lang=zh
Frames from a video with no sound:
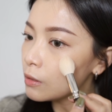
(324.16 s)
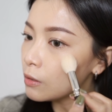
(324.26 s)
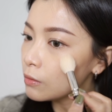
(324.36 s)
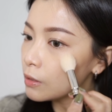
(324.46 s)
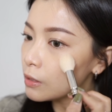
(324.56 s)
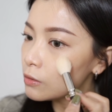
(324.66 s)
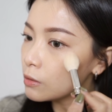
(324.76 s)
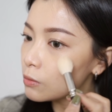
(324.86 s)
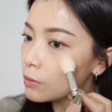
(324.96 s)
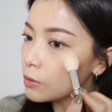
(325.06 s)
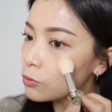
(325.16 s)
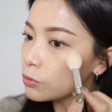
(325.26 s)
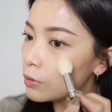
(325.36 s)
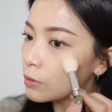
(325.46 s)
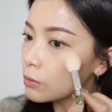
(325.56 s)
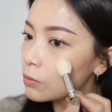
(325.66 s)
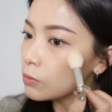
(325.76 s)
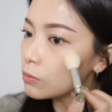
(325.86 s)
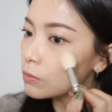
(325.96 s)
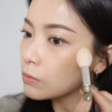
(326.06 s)
然后你可以针对颧
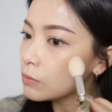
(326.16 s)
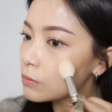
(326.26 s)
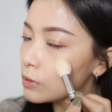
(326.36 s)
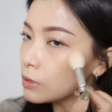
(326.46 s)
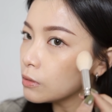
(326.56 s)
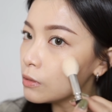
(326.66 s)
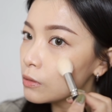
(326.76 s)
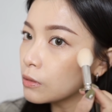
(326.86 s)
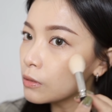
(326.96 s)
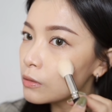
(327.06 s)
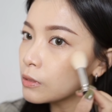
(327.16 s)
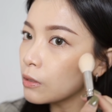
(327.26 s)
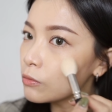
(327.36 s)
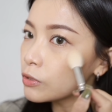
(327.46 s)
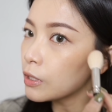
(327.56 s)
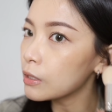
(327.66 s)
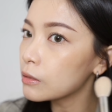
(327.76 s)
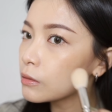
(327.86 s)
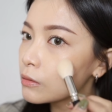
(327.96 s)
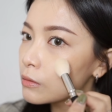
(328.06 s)
骨轻轻的扫上
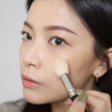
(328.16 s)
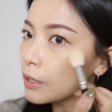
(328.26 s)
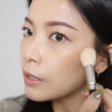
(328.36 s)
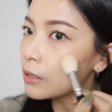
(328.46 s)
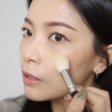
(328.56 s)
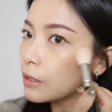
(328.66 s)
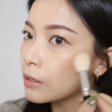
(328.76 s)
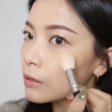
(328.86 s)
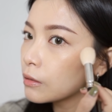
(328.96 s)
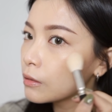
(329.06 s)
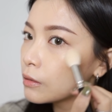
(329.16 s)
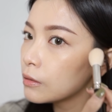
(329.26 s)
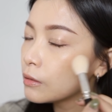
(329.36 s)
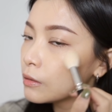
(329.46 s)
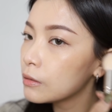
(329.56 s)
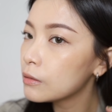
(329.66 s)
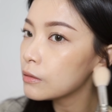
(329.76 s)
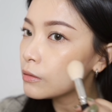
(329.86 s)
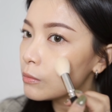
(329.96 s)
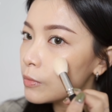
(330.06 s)
打亮，
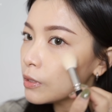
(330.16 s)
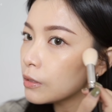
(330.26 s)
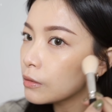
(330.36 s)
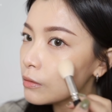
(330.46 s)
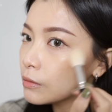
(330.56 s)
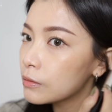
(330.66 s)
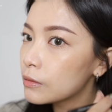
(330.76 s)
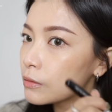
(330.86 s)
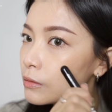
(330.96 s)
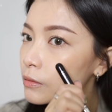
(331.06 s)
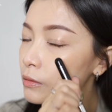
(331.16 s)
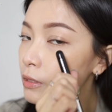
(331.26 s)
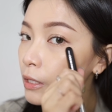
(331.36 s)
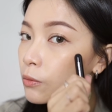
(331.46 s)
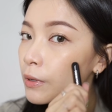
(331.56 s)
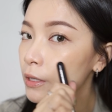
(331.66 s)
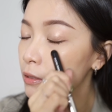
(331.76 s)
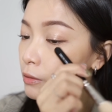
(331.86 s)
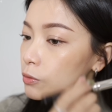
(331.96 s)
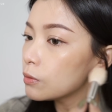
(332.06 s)
有没有？这一
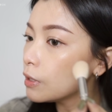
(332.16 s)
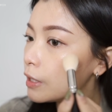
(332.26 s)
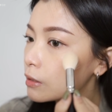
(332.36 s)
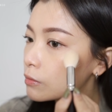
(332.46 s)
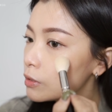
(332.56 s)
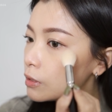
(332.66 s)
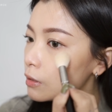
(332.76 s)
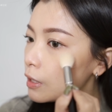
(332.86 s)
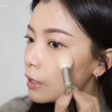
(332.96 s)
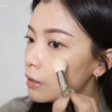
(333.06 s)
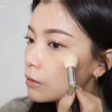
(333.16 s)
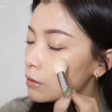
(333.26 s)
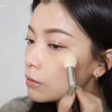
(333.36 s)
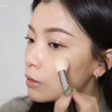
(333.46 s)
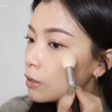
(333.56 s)
块就亮起来了。